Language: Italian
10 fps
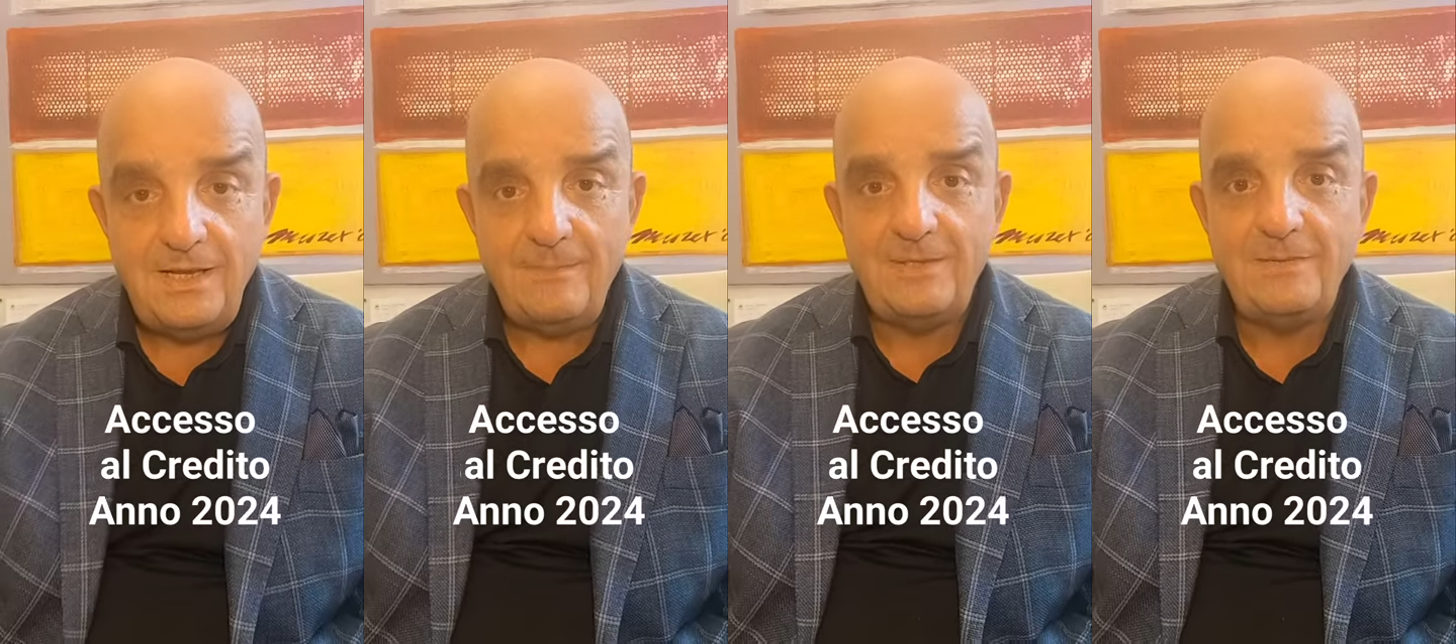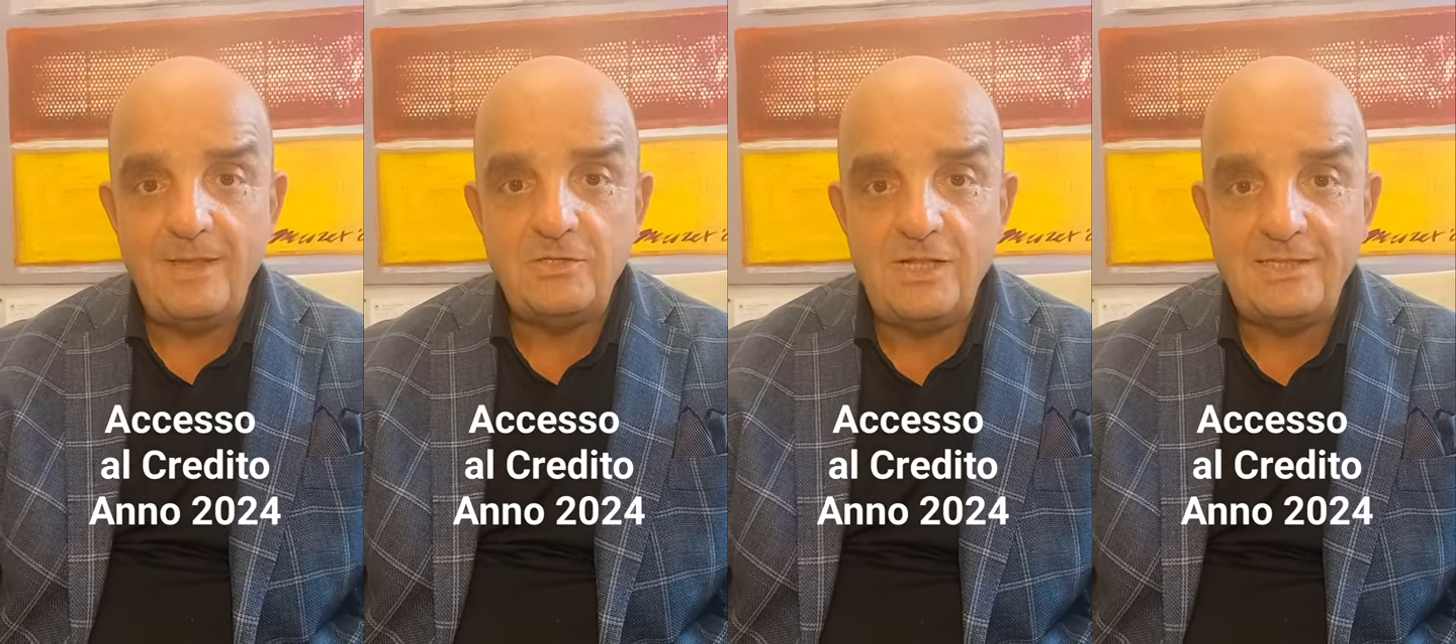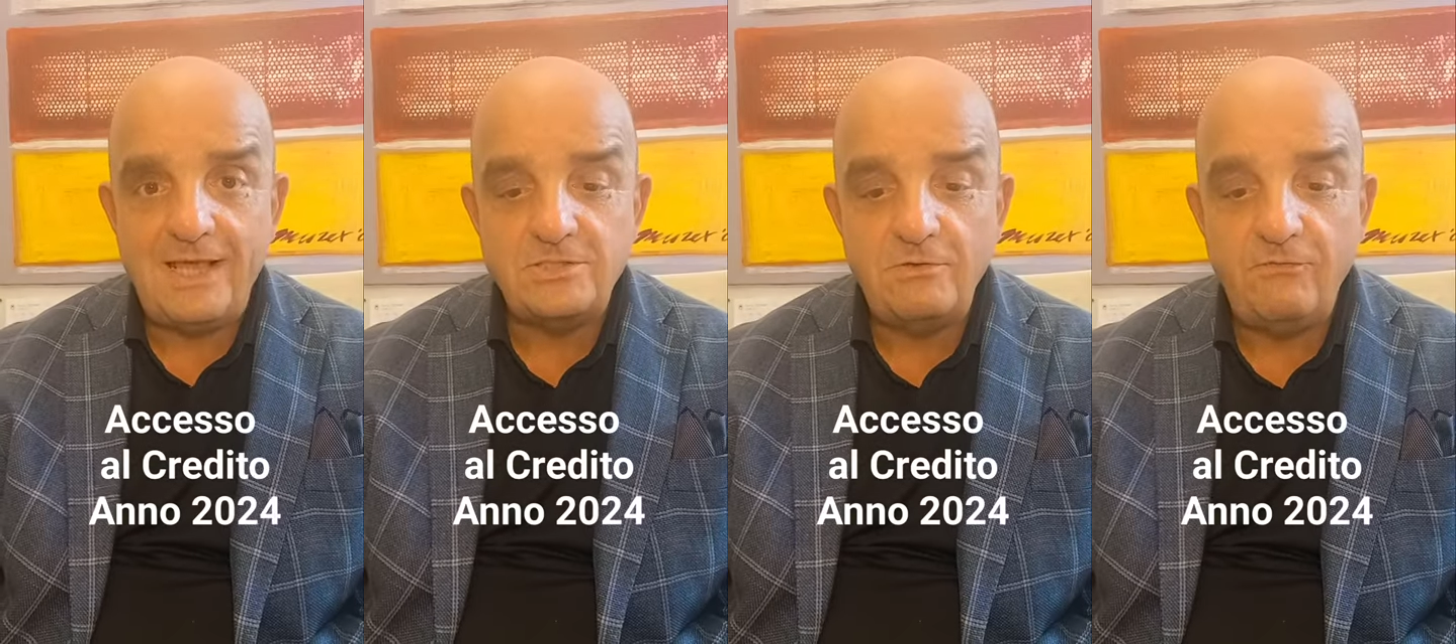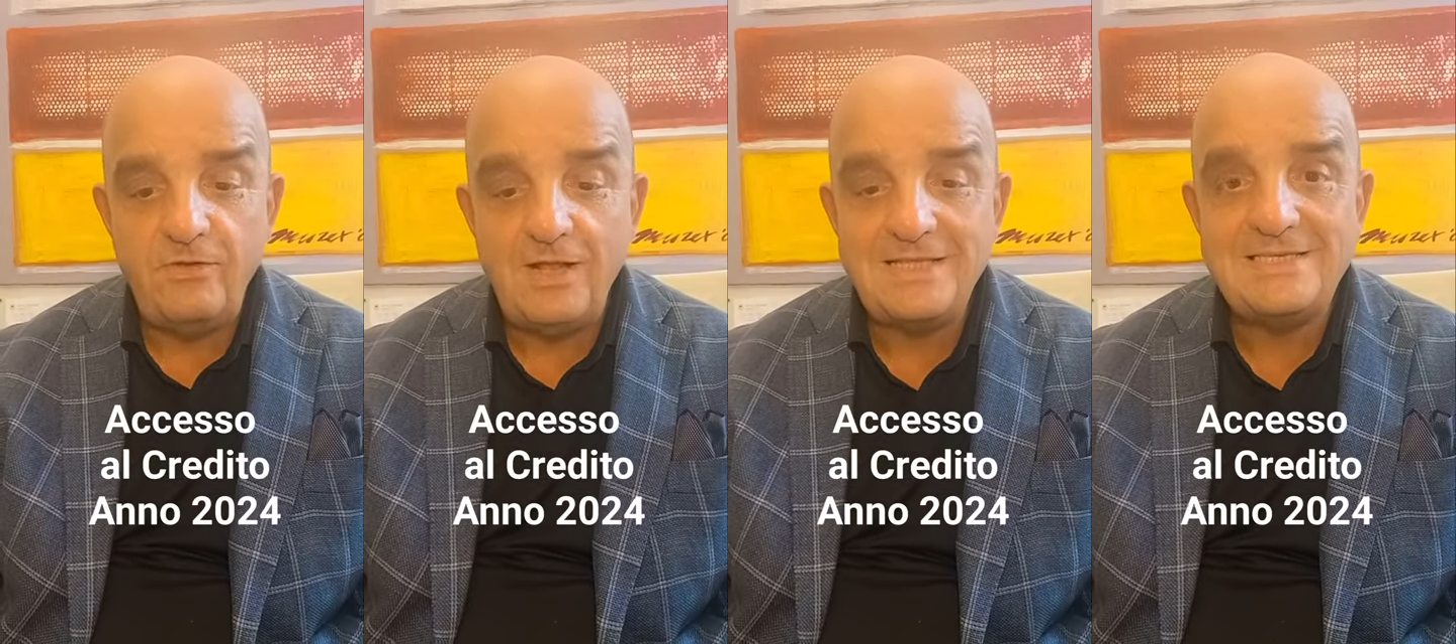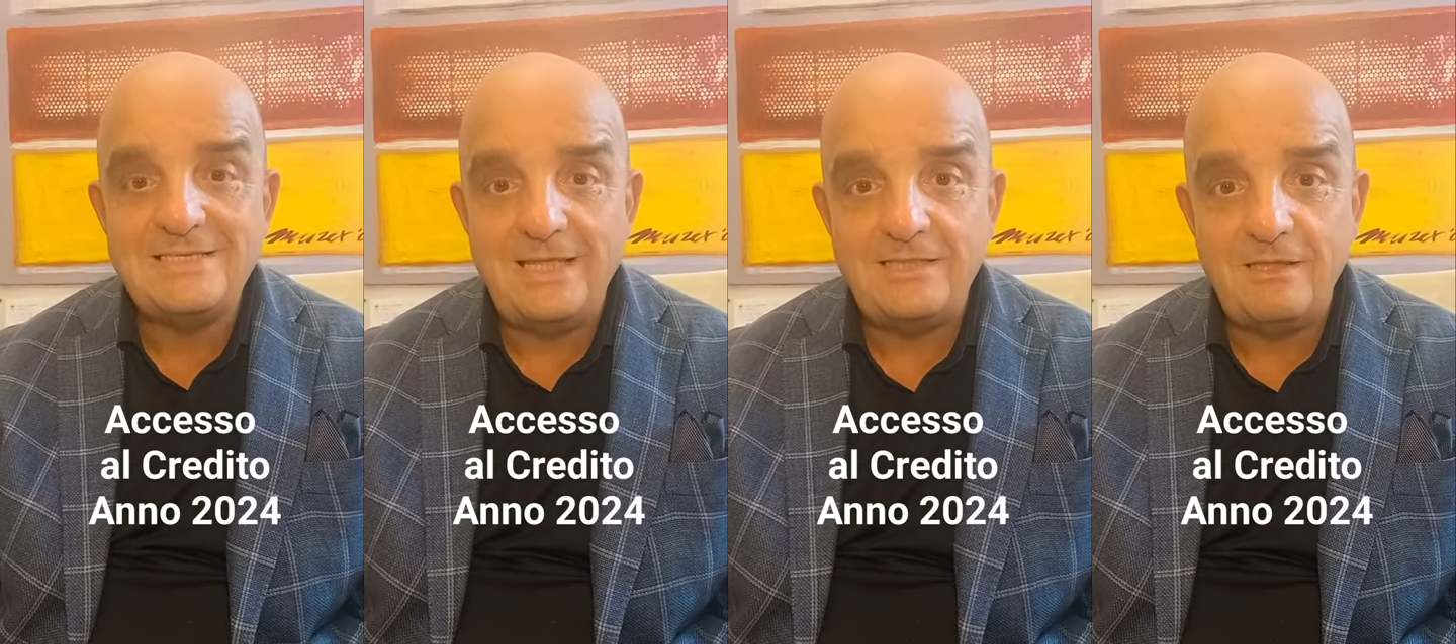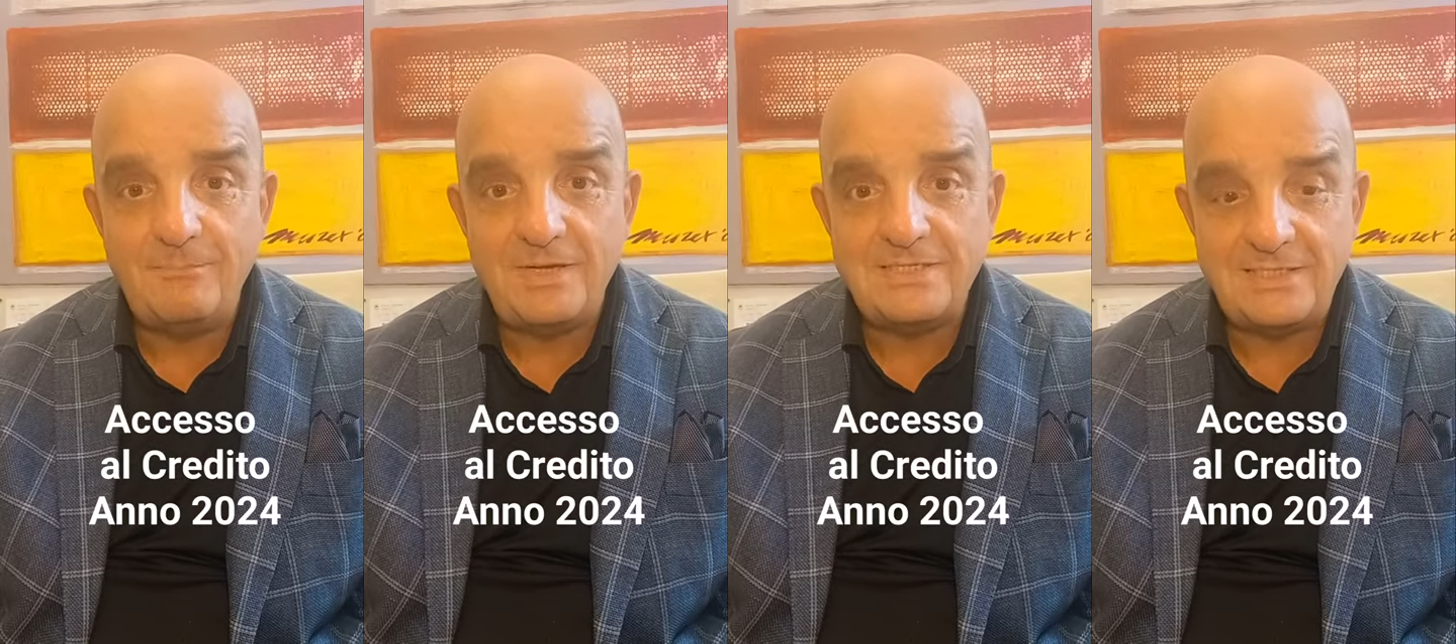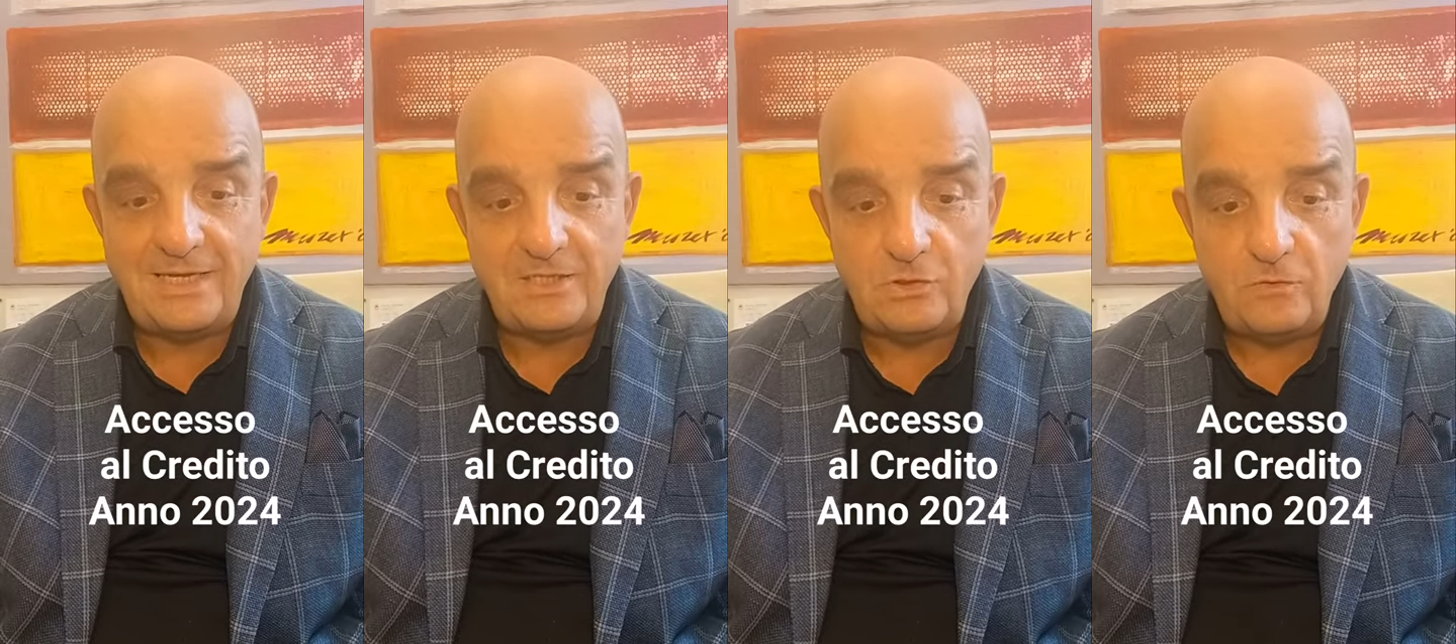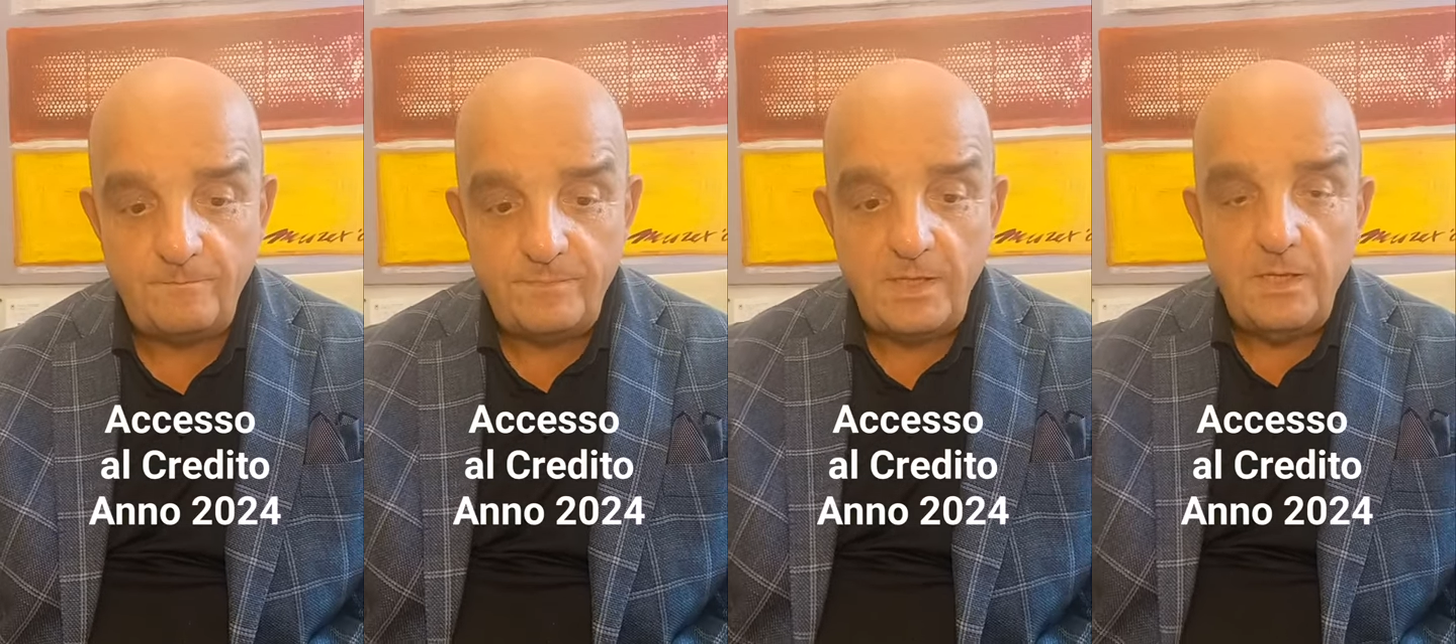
l'abbattimento del tasso fino al 7%.